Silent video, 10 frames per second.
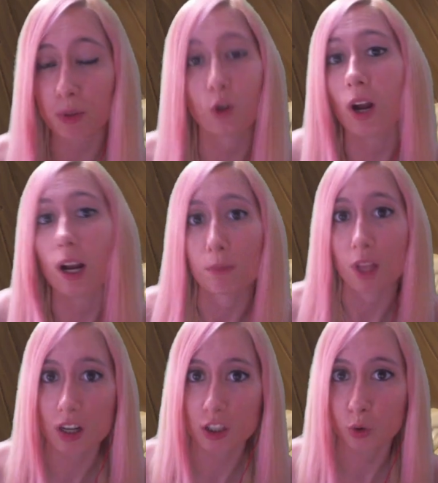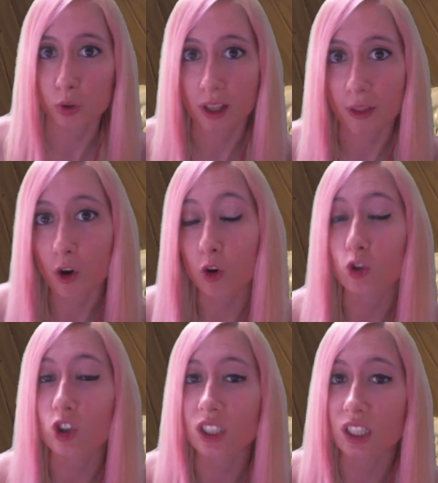pero no ha cambiado el resultado Con
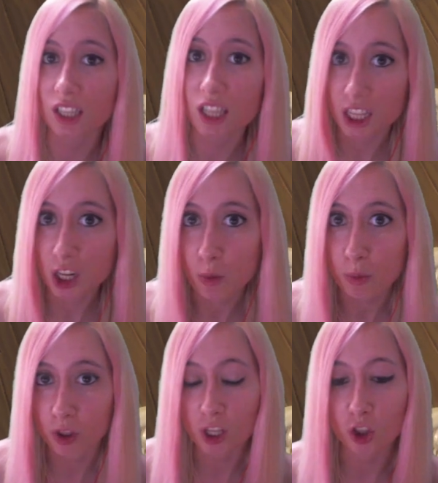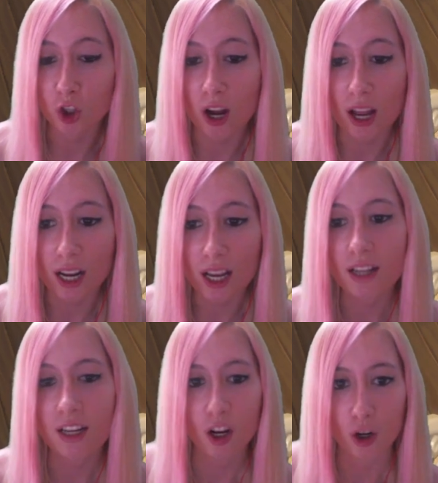un 75% gana
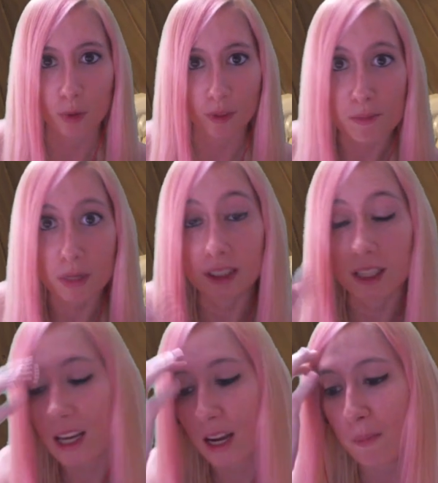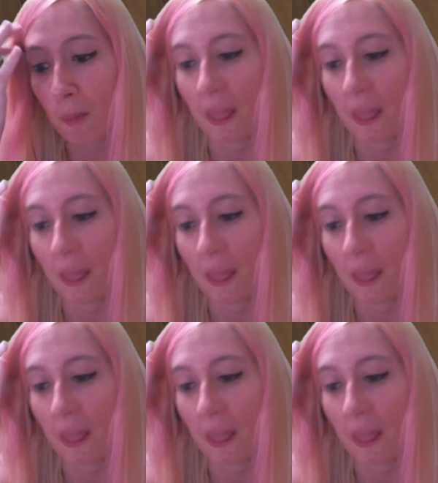Lo pondré en pantalla